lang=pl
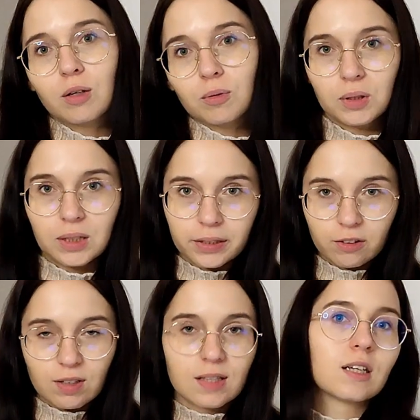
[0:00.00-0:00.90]

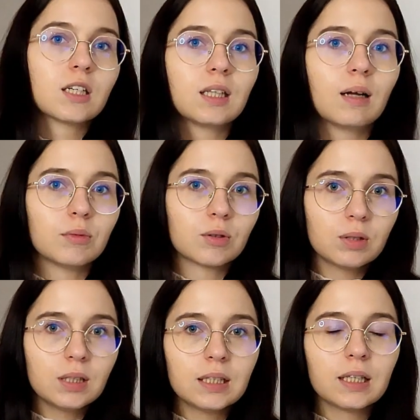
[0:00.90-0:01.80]
reading, więc zaczynamy
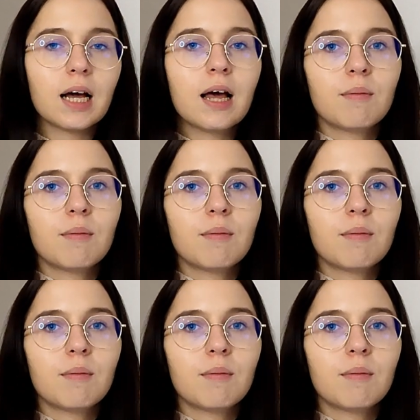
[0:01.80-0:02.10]
reading.